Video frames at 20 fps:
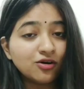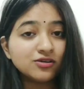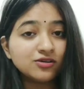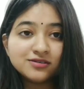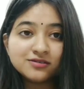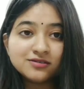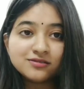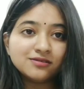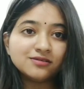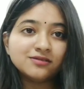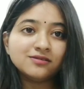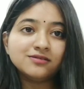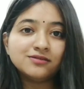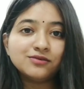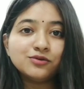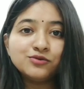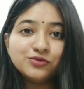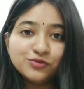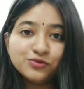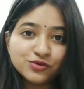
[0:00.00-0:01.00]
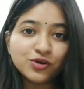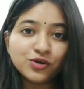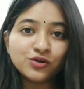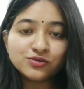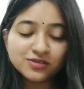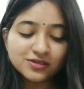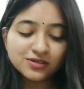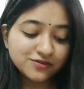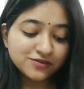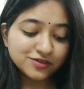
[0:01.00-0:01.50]
অনেক অন্য
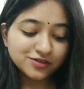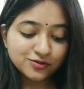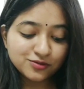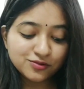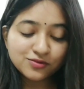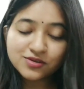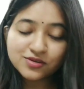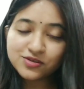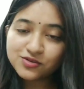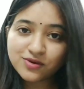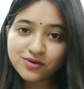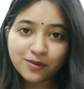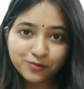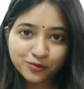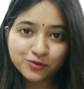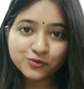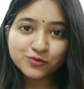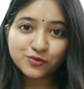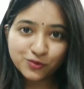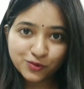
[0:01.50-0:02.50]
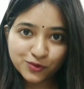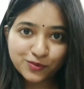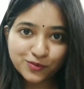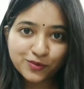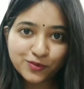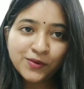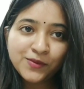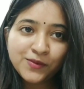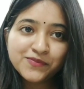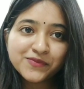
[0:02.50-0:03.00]
ধরনের ভিডিও কিছু আপলোড করব